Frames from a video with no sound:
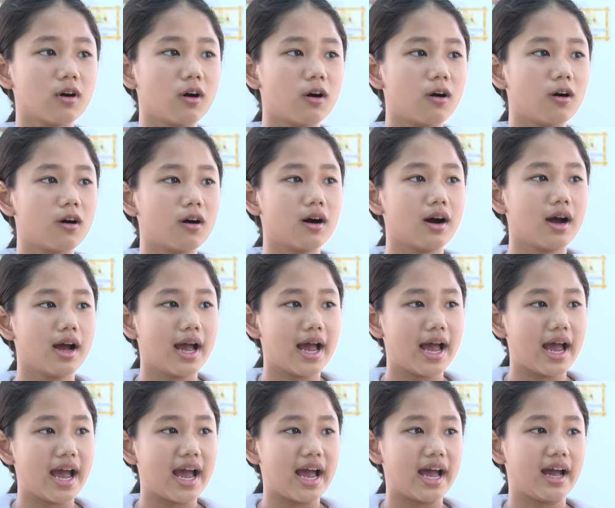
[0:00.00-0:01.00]
cô
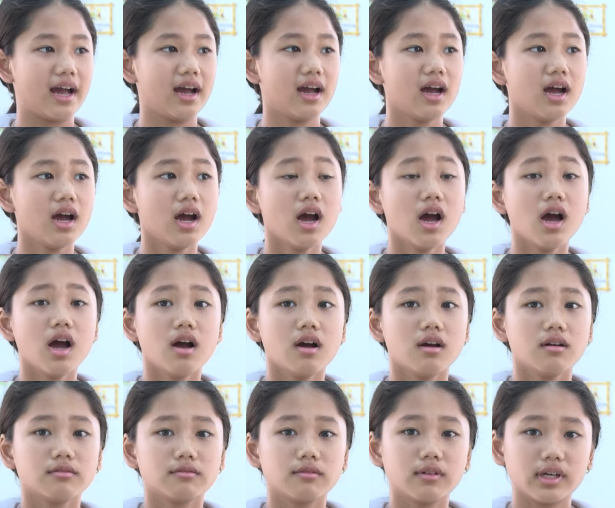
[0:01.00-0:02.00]
Hà
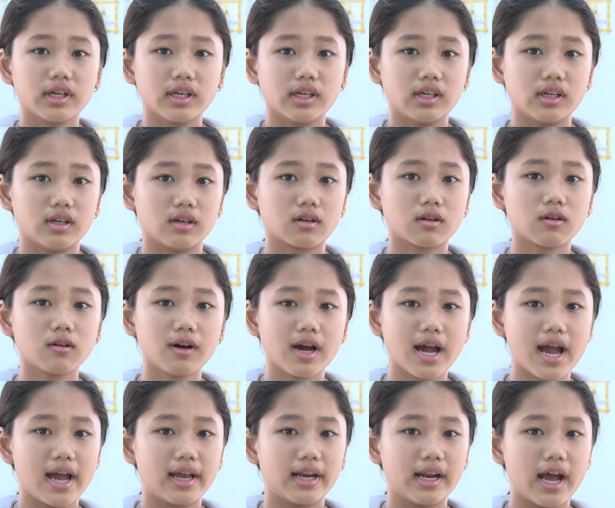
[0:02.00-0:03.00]
vì cô
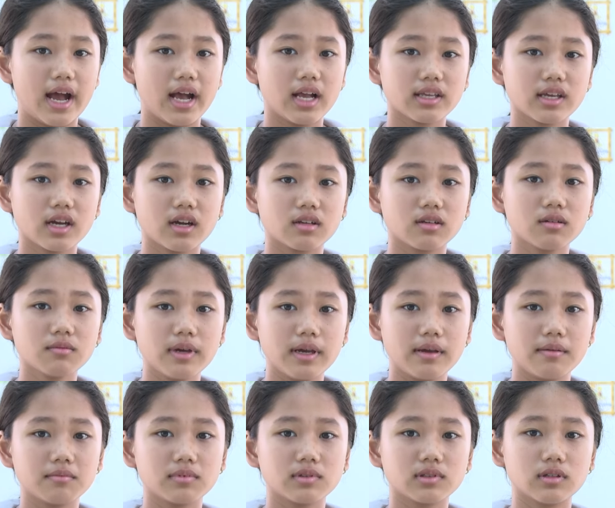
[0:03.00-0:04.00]
Hà đã cho chúng
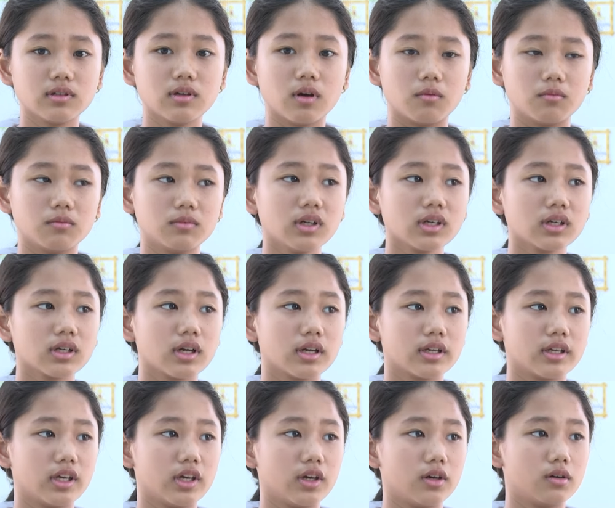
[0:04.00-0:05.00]
em sử dụng rất
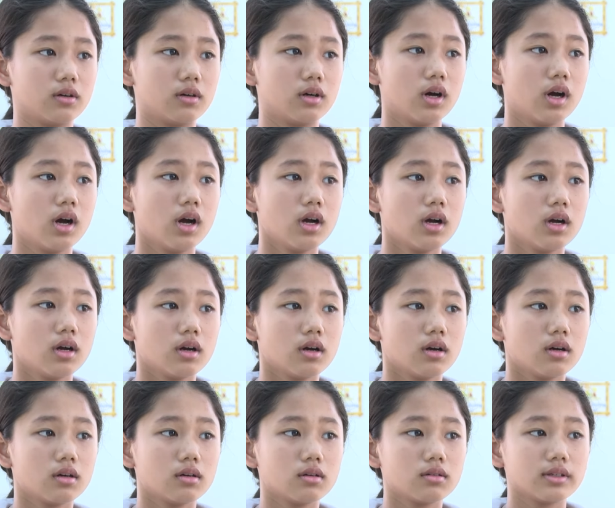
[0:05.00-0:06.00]
là nhiều
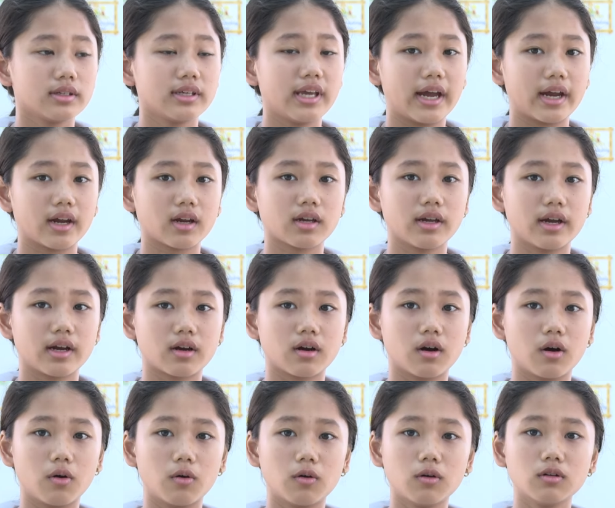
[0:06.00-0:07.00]
nhạc
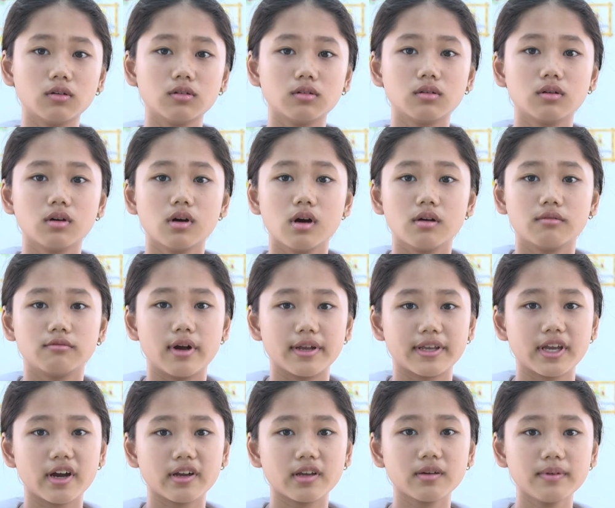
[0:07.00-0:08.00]
cụ
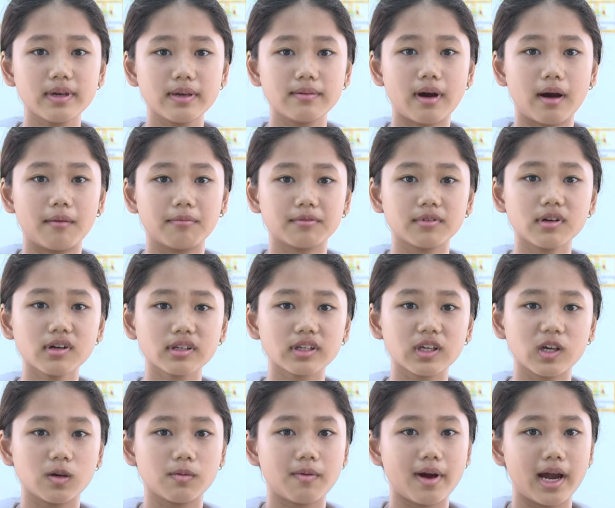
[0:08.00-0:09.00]
và cho chúng em học
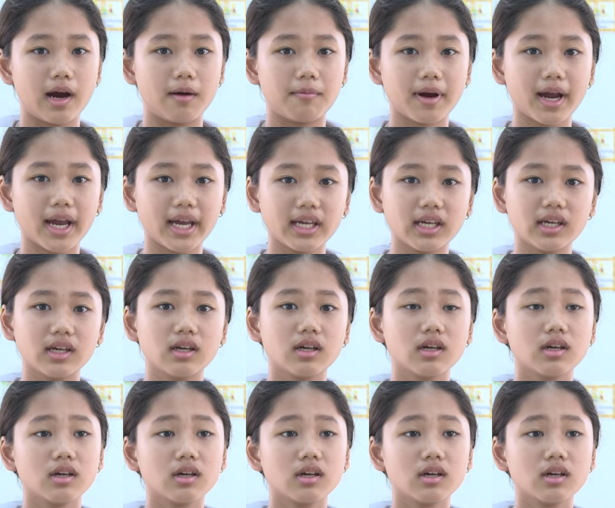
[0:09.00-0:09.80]
rất nhiều bài học hay.